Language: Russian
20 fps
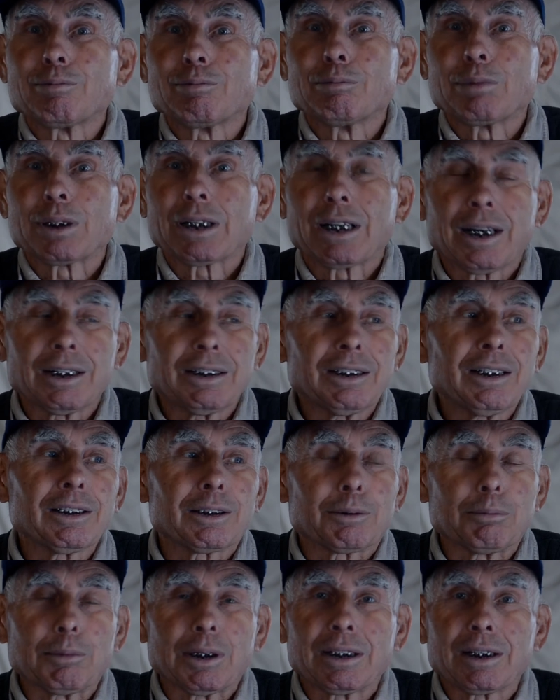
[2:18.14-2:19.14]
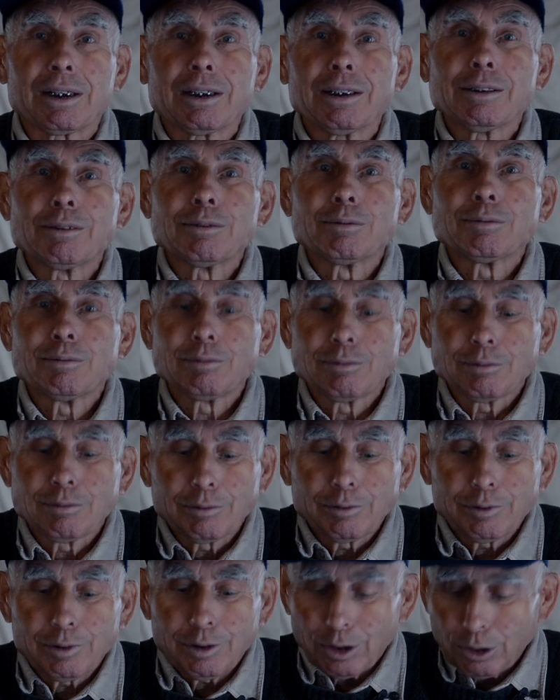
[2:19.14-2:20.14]
Приходи и смотри.
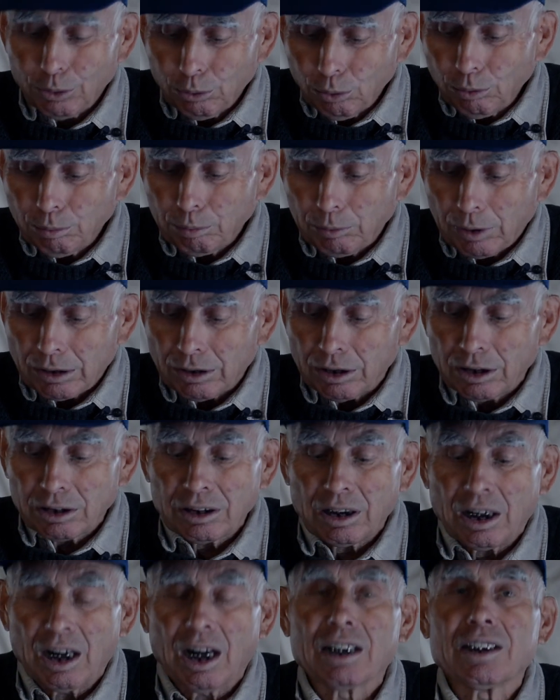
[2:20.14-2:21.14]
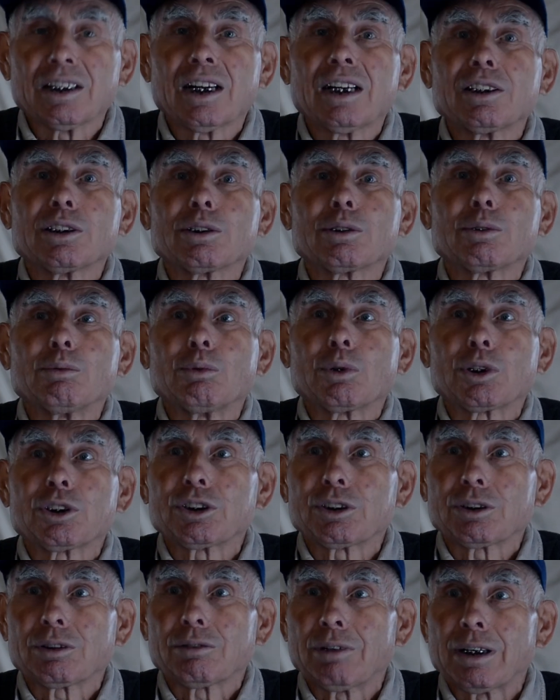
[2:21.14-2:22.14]
И тут, конечно, анализ
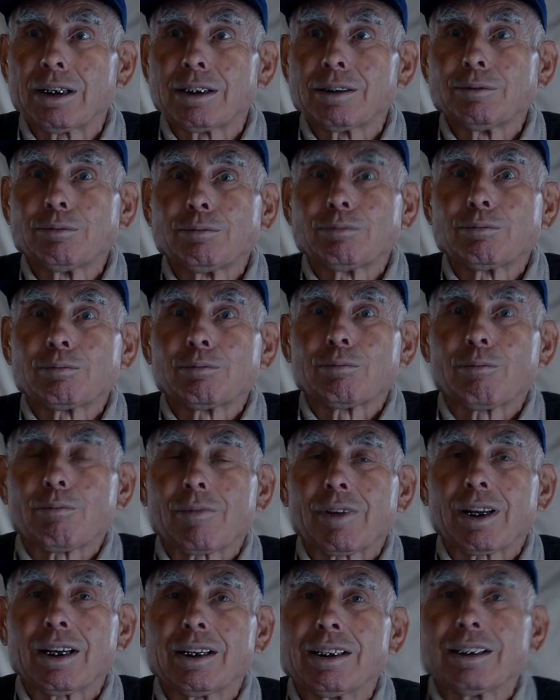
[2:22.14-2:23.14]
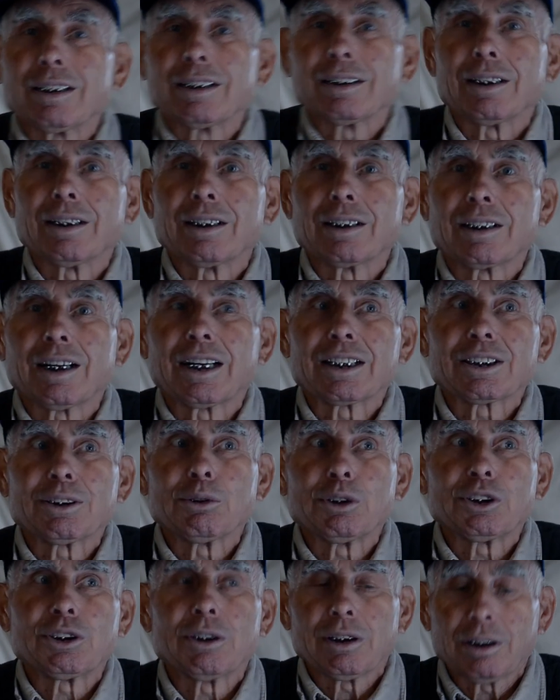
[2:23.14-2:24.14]
творчества это
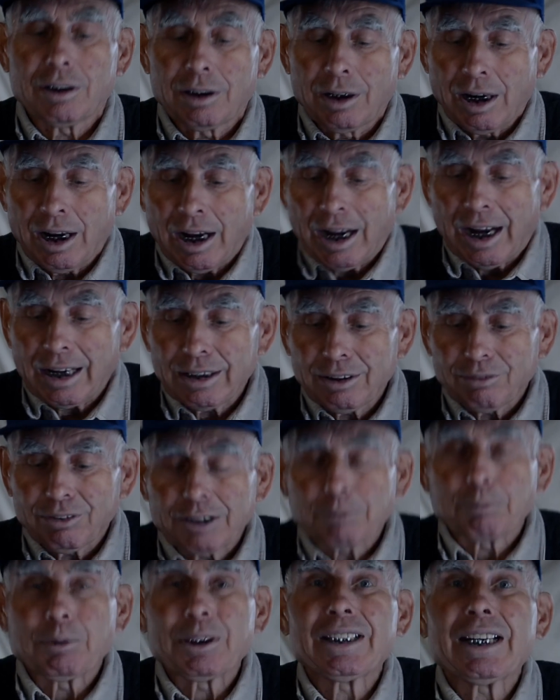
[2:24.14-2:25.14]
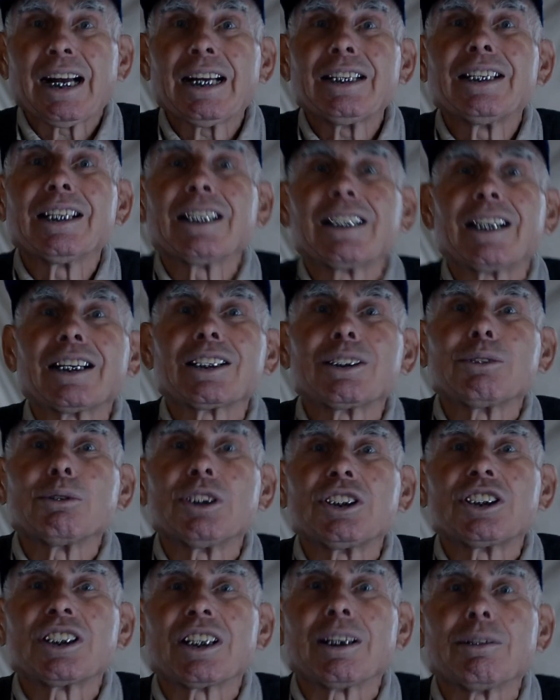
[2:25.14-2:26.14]
каждого, от воспитания каждого
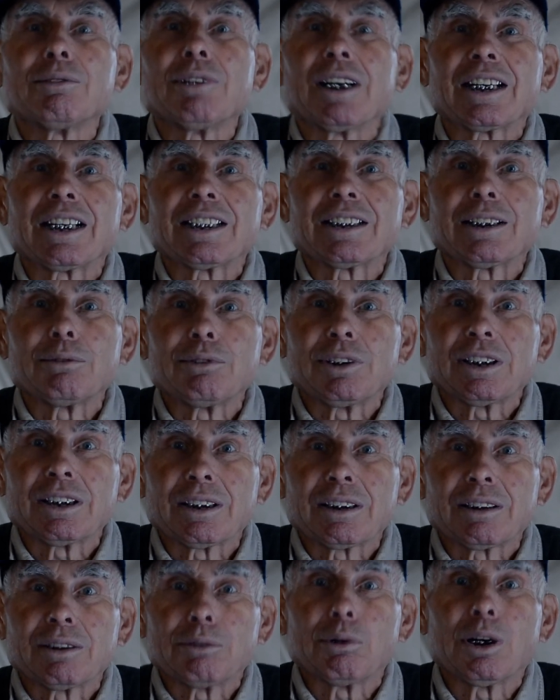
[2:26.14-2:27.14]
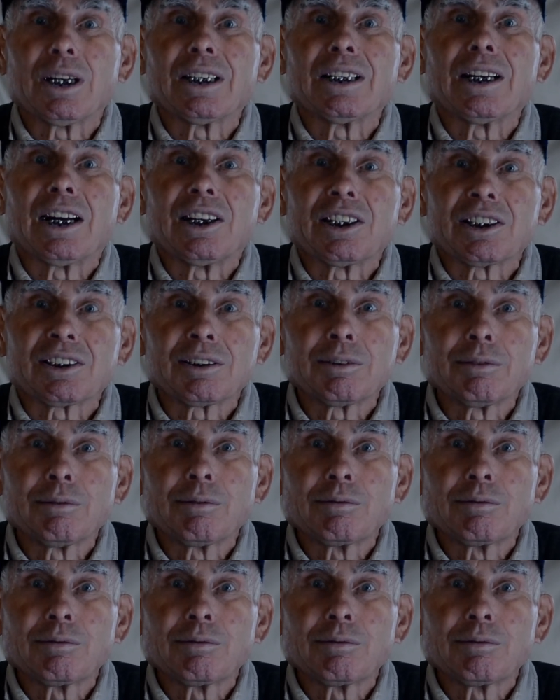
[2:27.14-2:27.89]
человека зависит его анализ.